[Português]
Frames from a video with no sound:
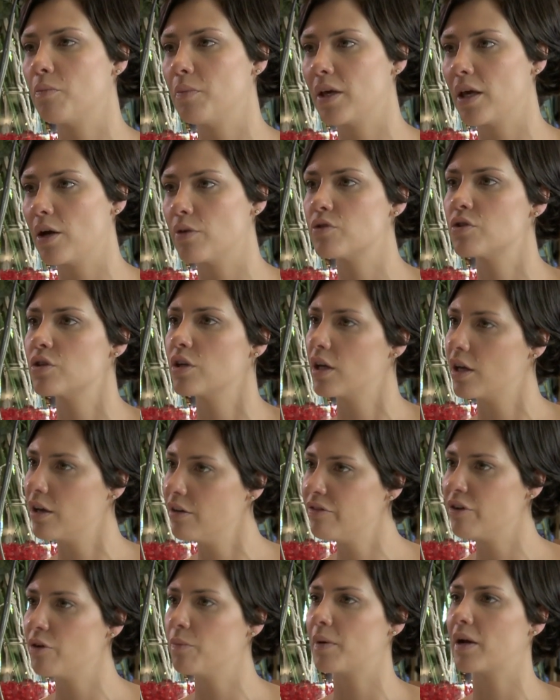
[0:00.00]
o Miguel Thierry,
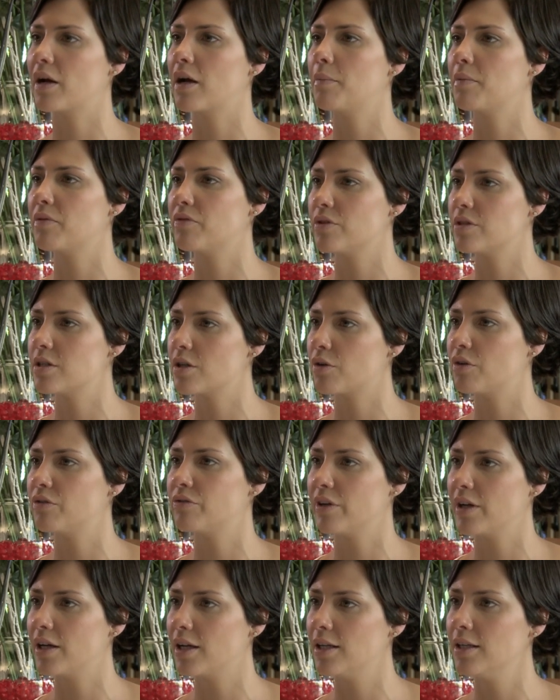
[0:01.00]
veio para cá para fazer
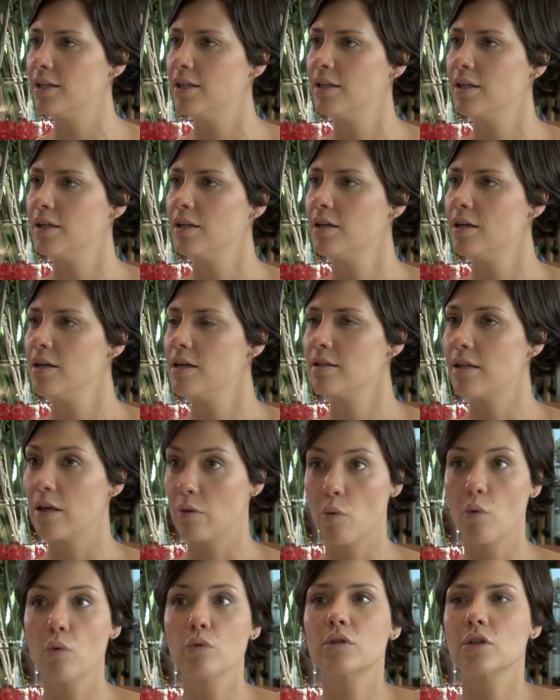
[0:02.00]
novela
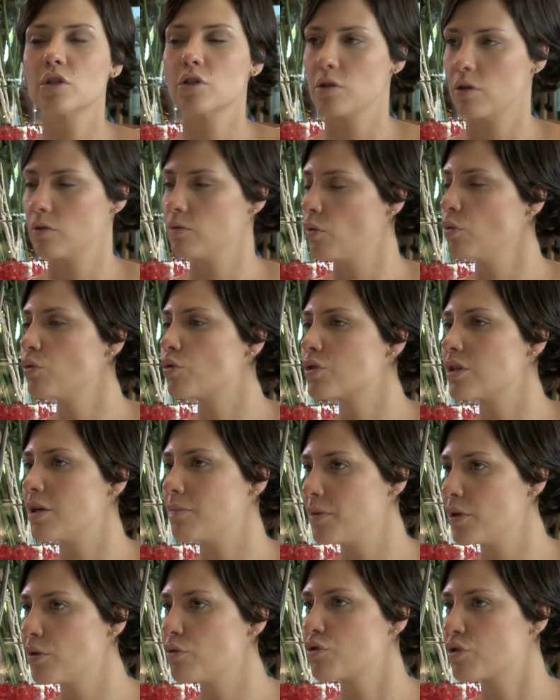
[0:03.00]
tem outros outros
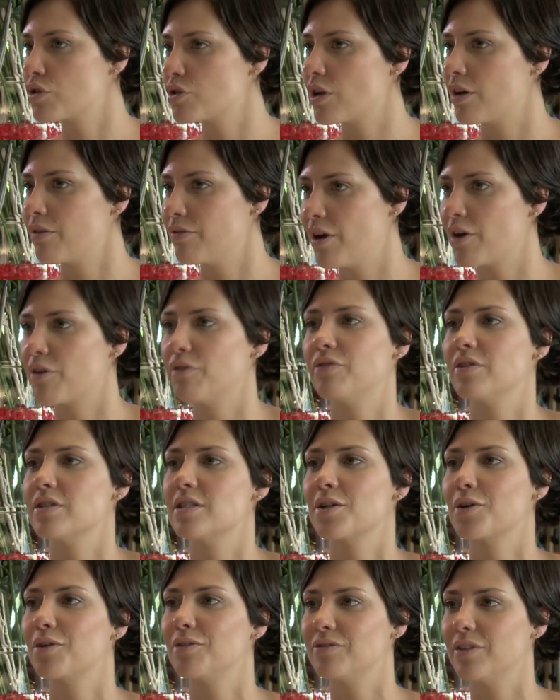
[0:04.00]
amigos que já vieram
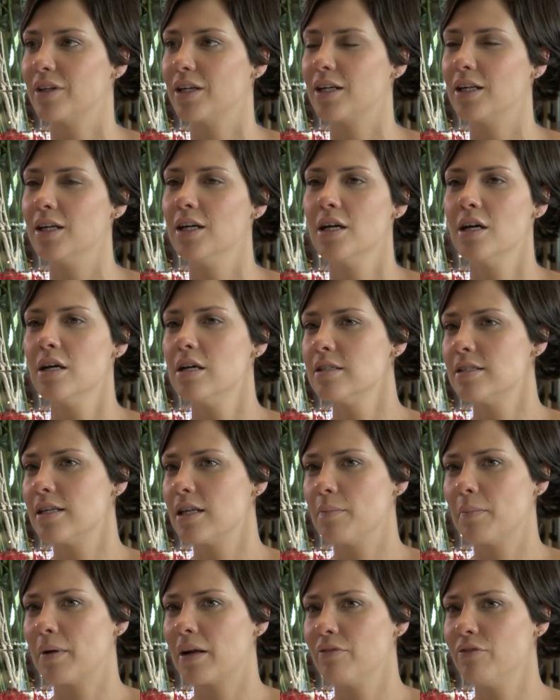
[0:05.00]
fazer novela.
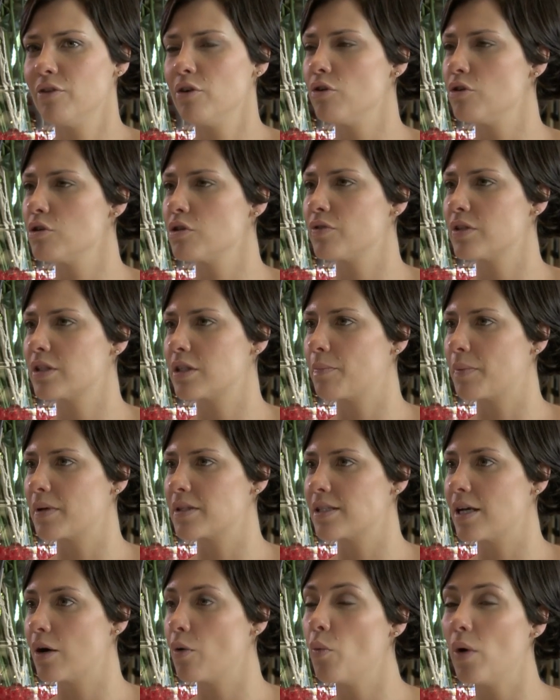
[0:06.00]
Seria maravilhoso você
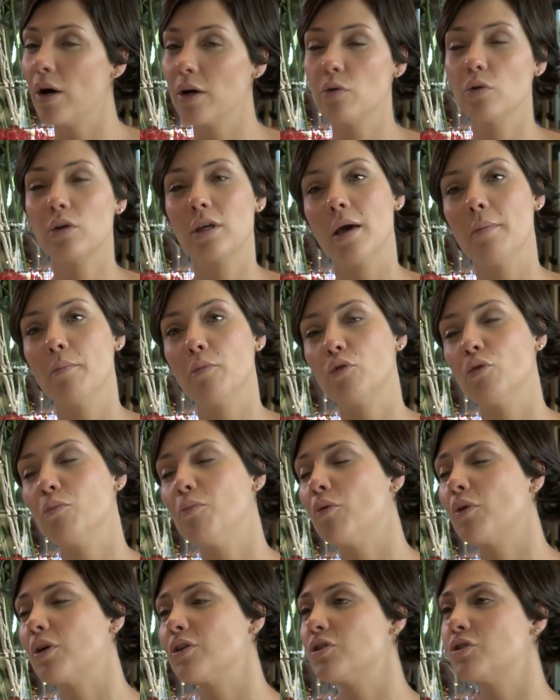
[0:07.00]
passar um ano, que é muito
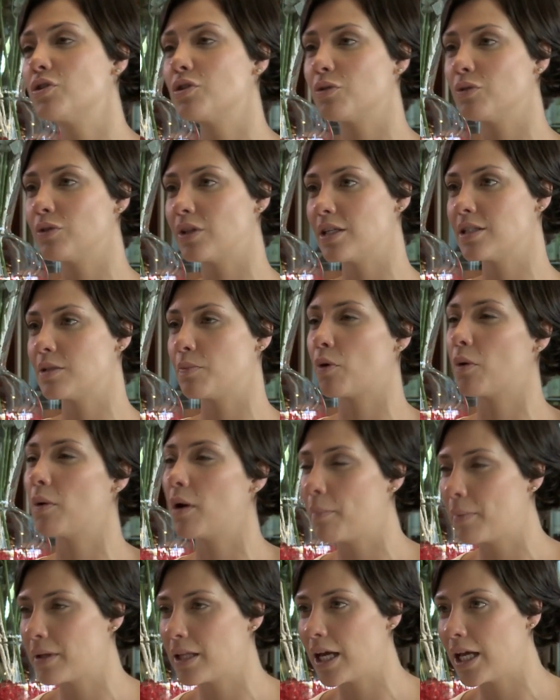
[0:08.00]
bom que a gente não tem esse
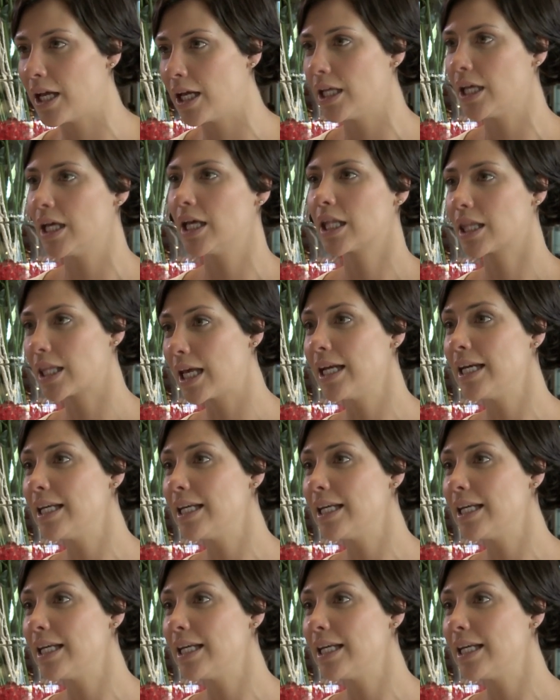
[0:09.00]
problema da, da